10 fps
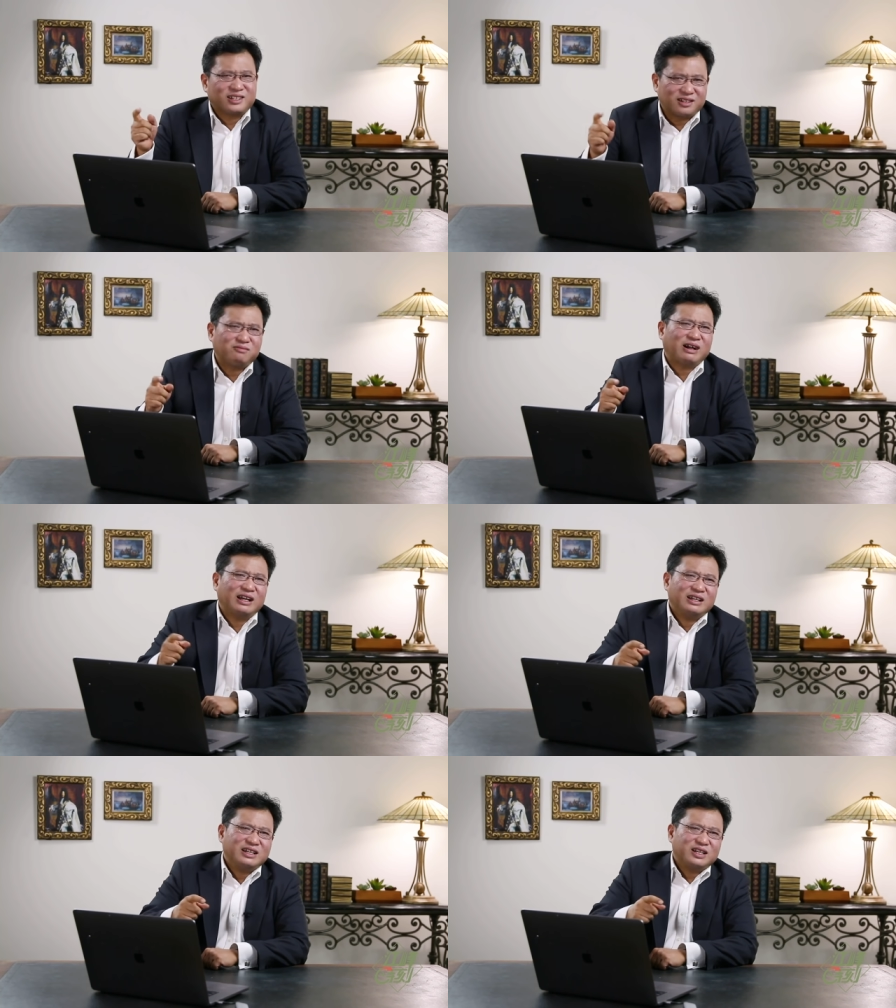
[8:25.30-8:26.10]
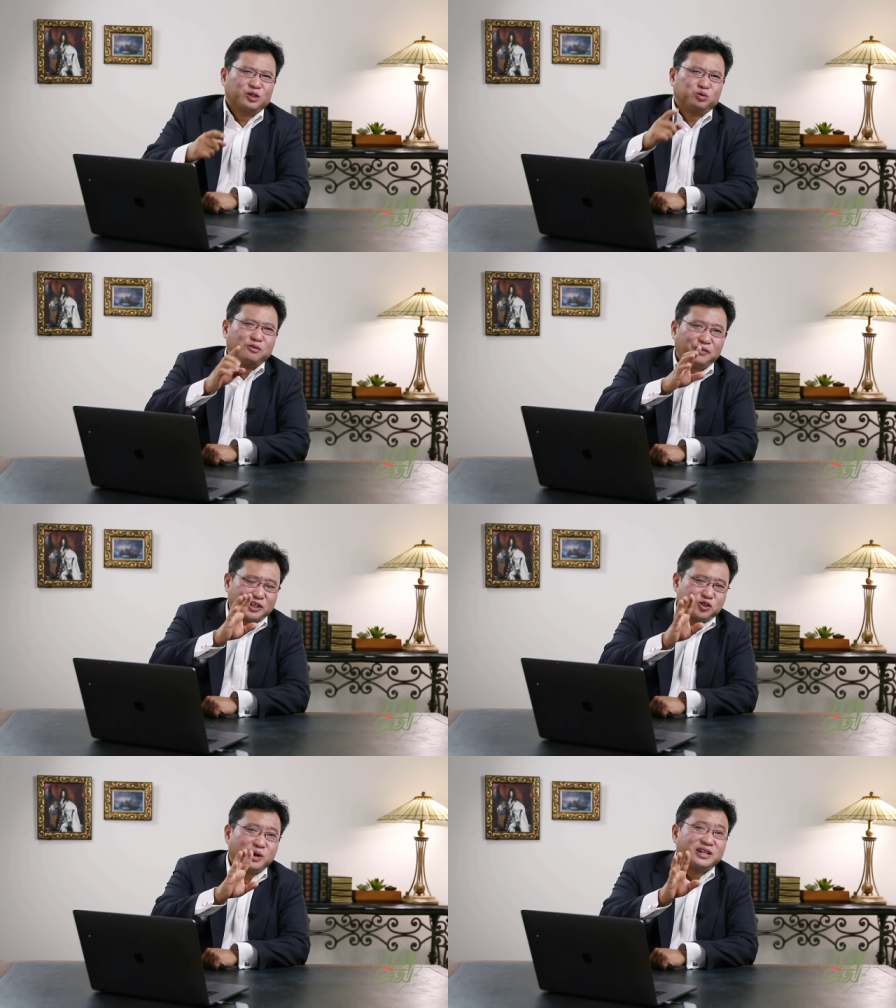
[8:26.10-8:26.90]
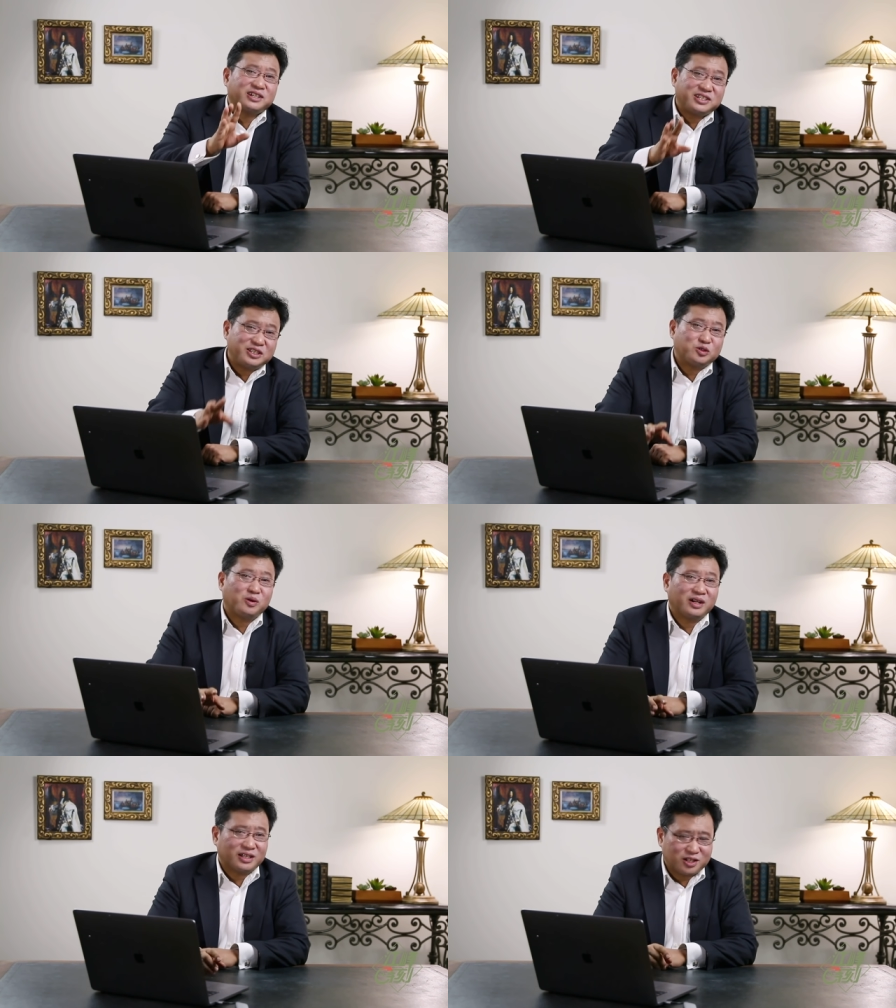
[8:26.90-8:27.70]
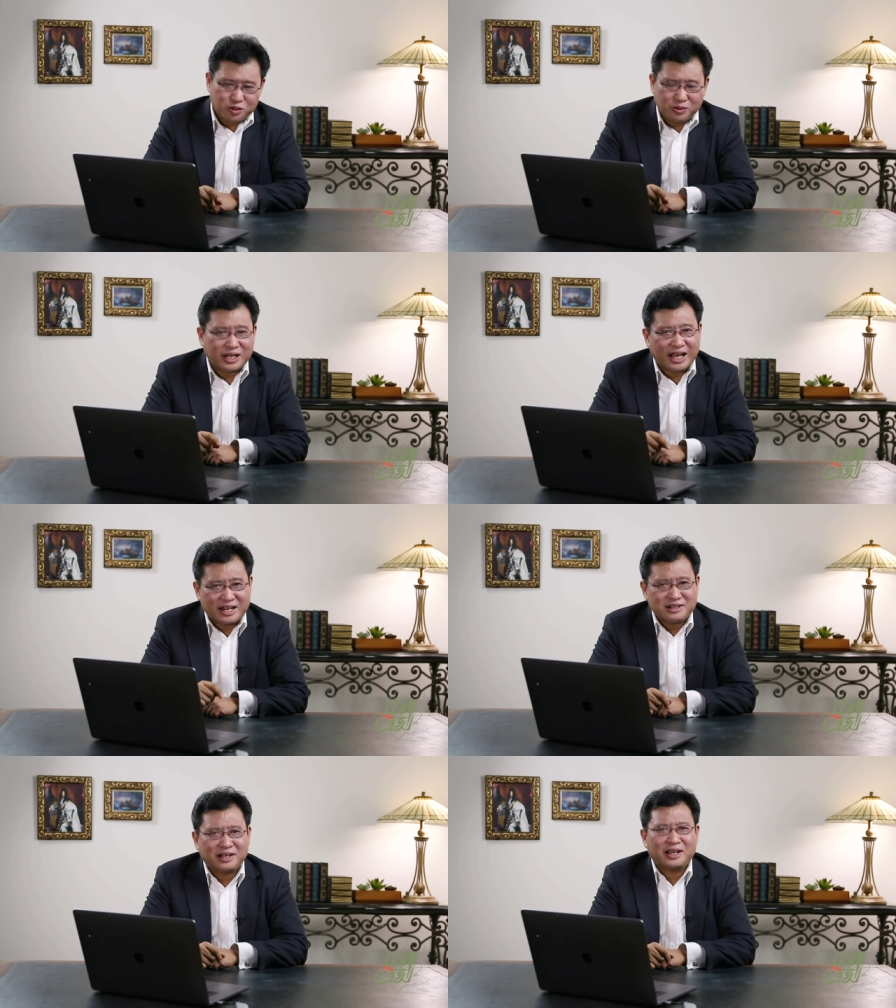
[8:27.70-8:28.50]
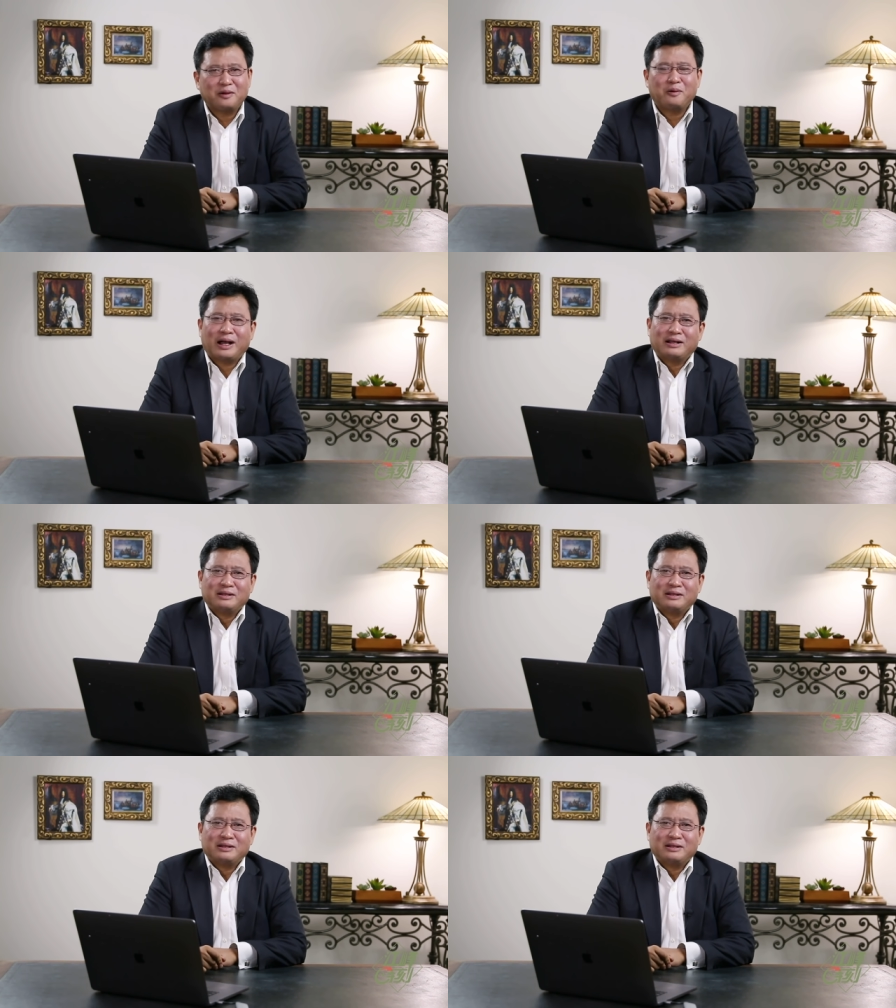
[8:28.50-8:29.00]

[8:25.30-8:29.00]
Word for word: 这话，土匪穿上西装啊，这说的还是黑话。